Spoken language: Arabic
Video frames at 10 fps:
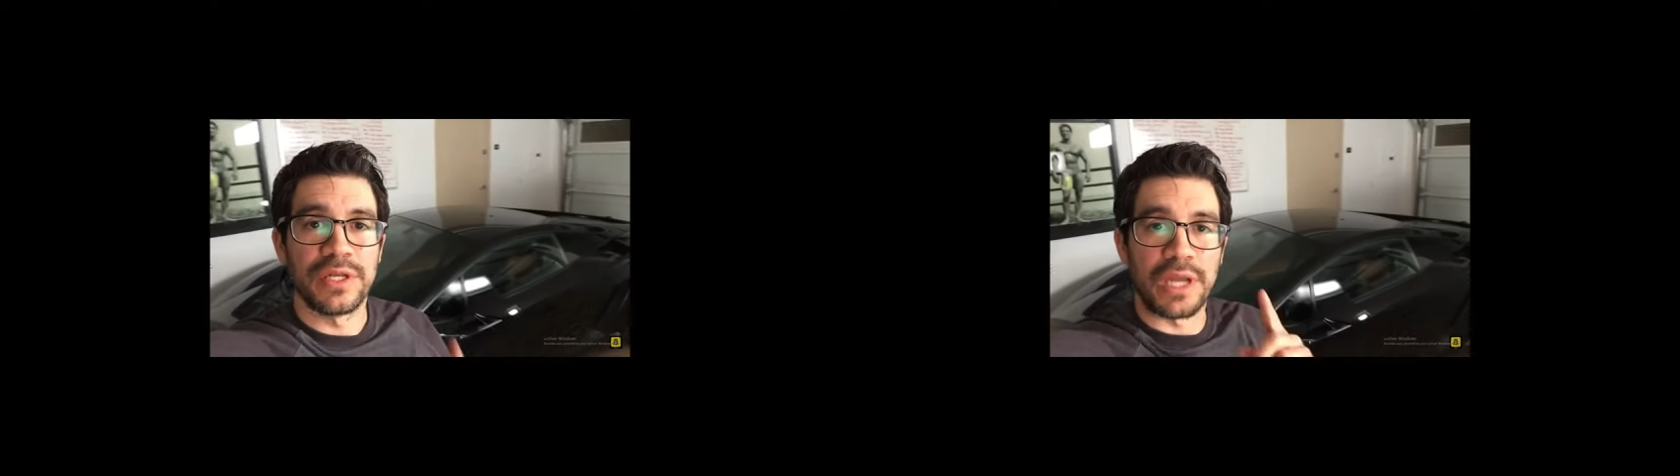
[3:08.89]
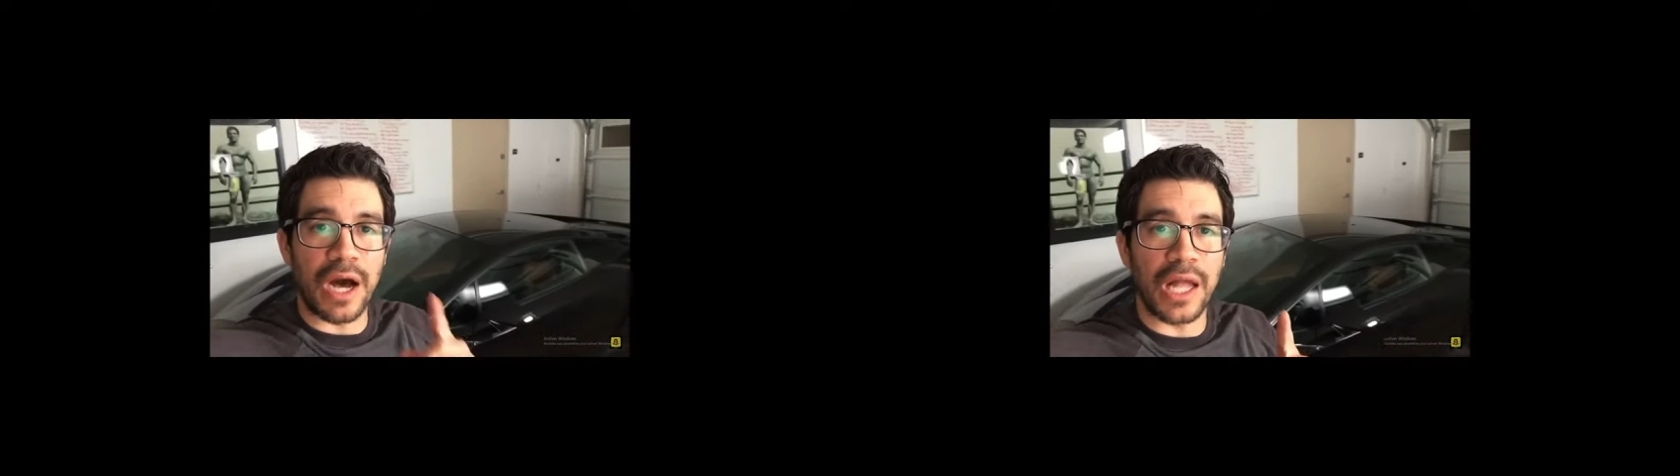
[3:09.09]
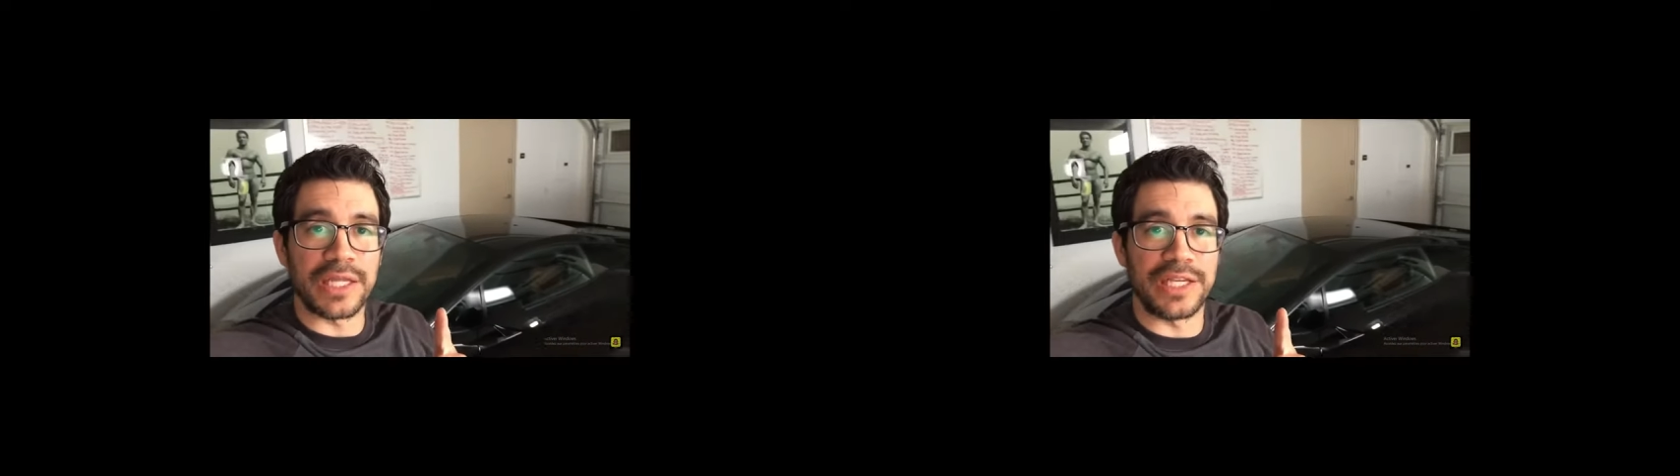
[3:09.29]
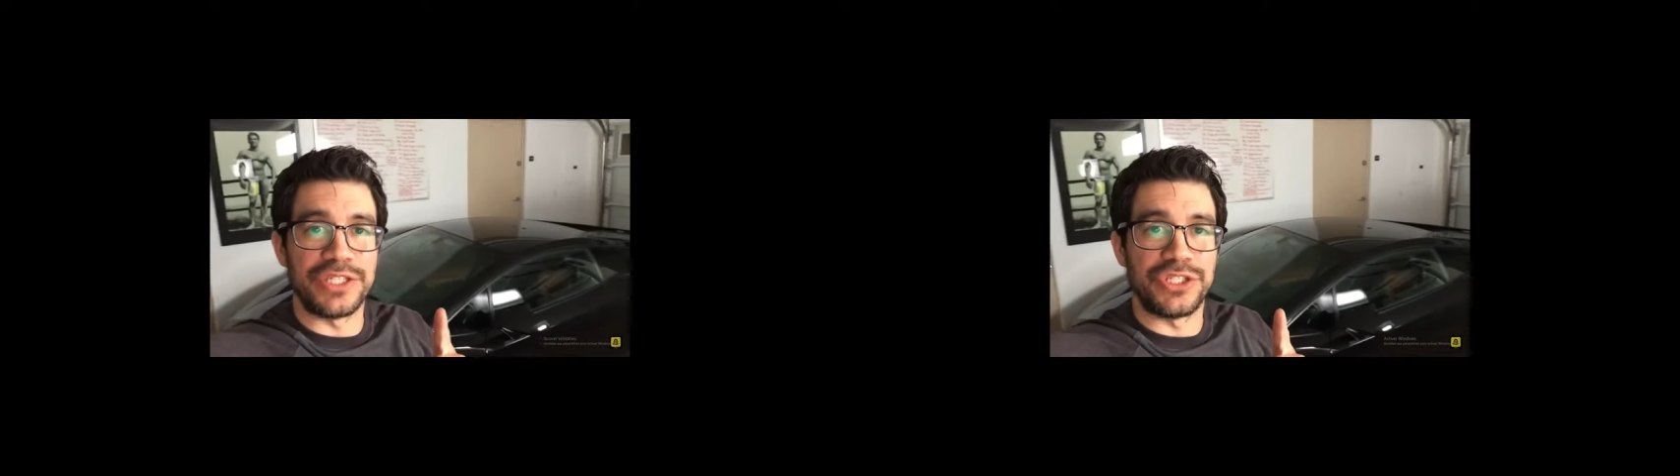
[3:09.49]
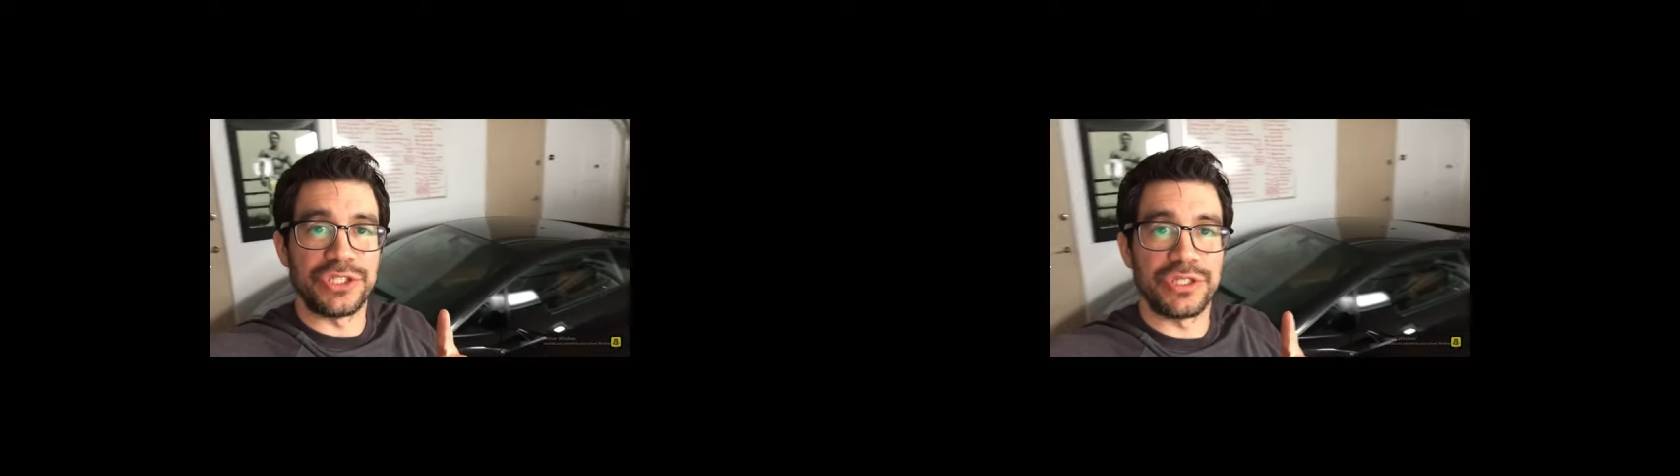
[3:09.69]

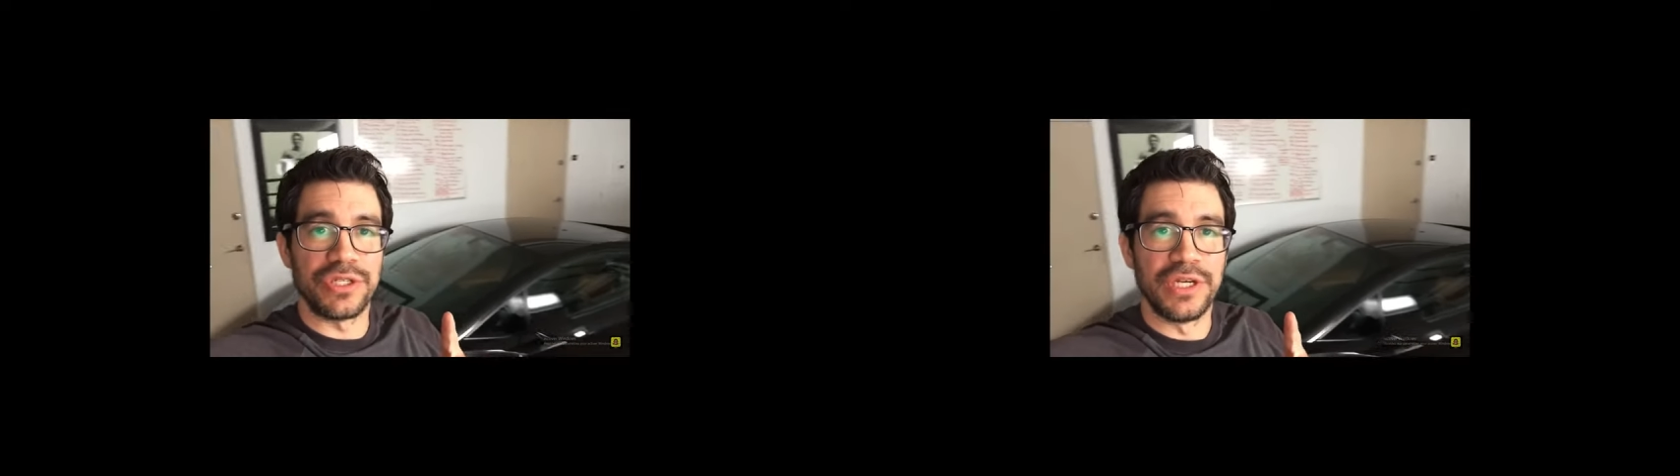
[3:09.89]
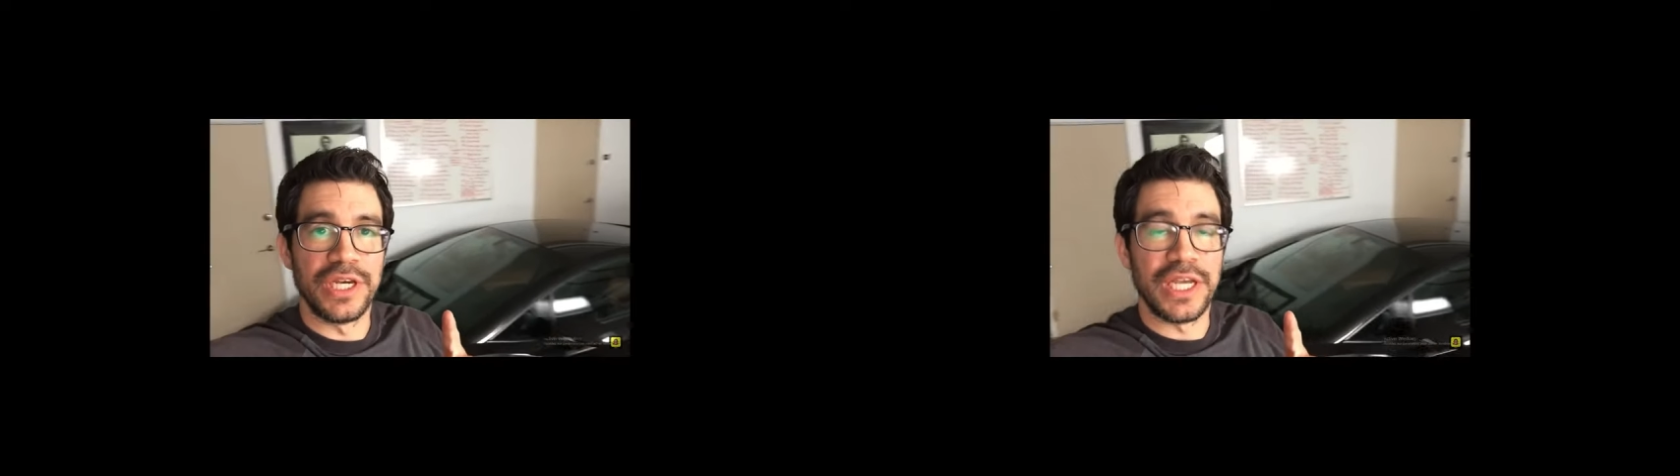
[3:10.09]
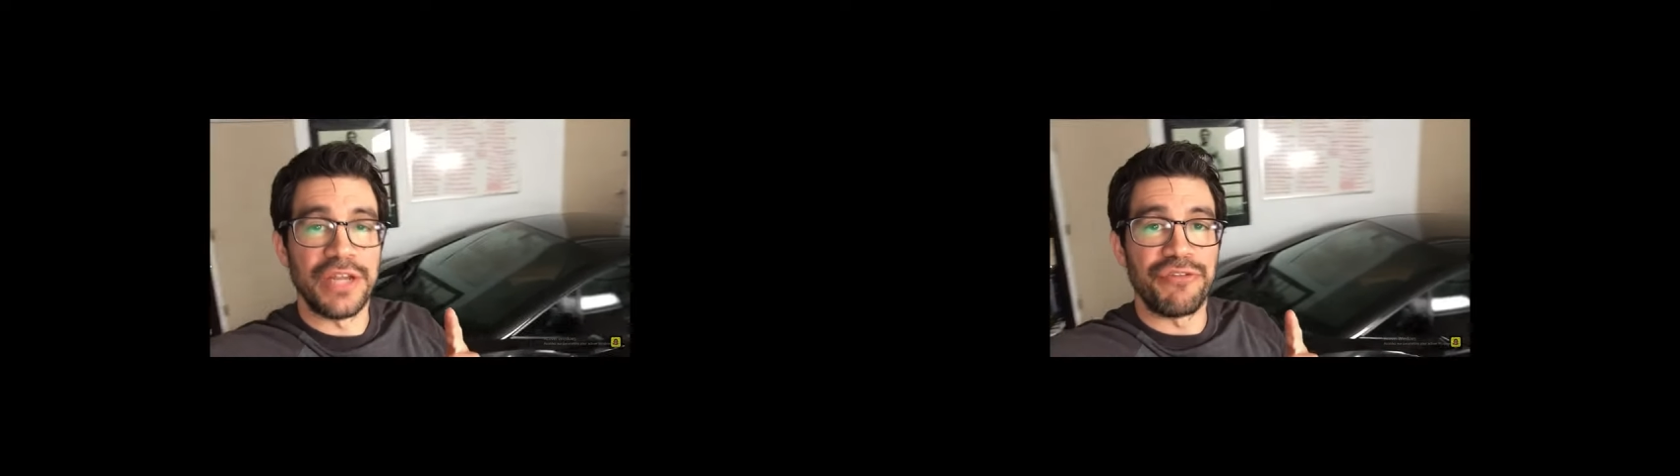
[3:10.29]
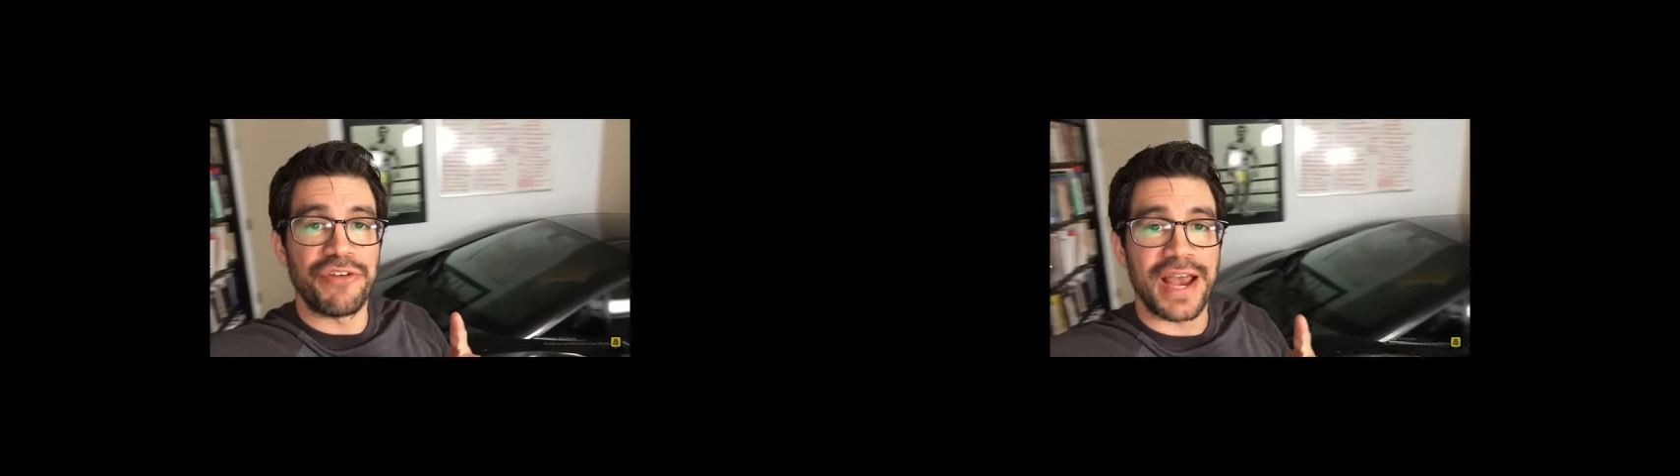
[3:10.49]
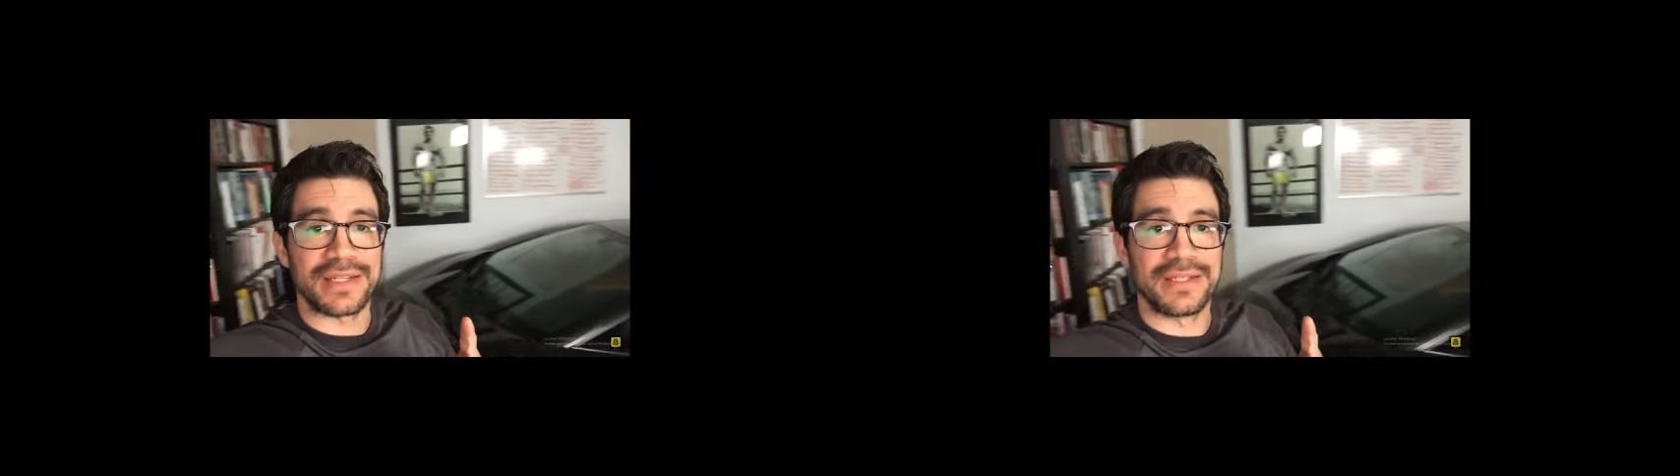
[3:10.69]
Knowledge. In
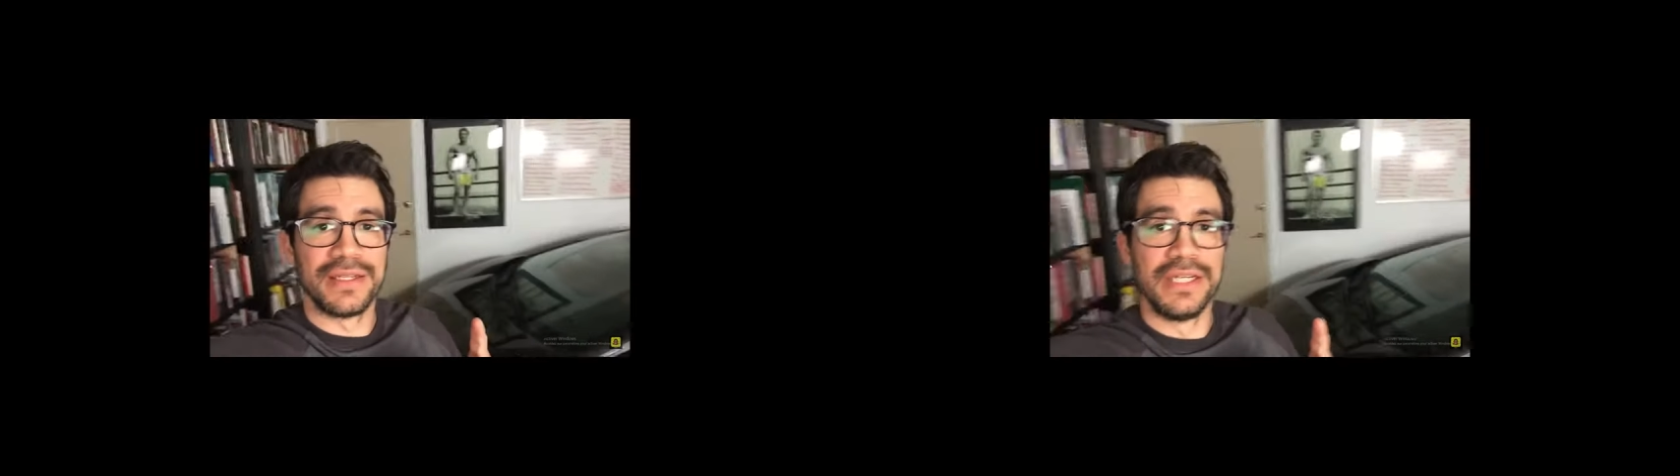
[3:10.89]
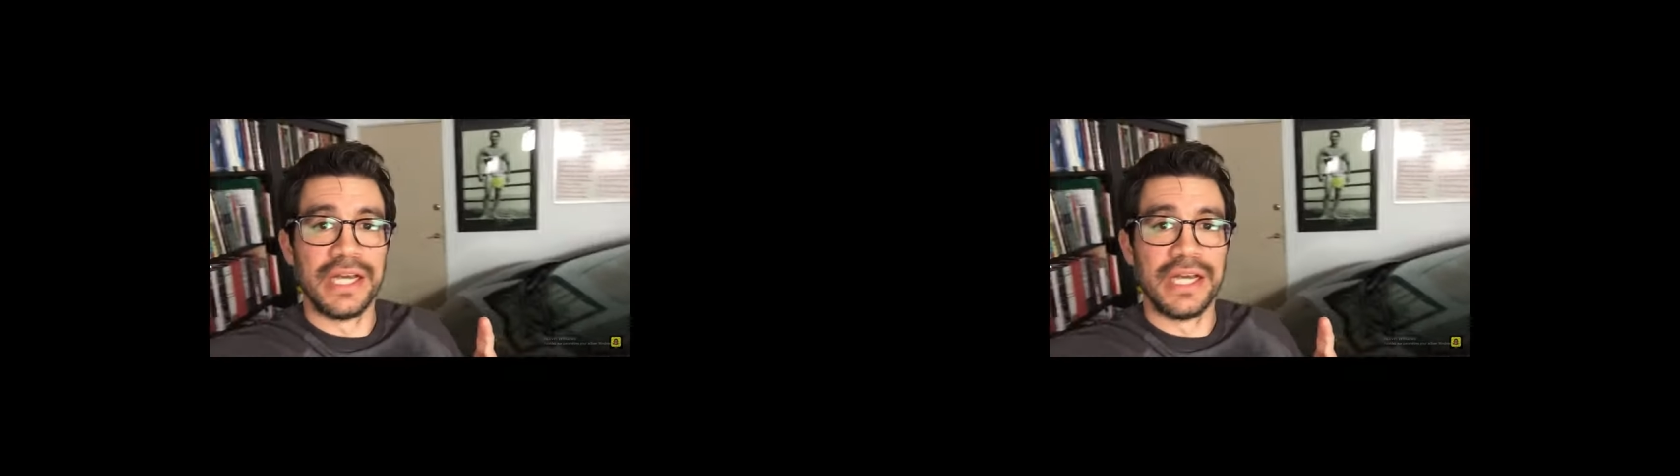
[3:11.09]
fact,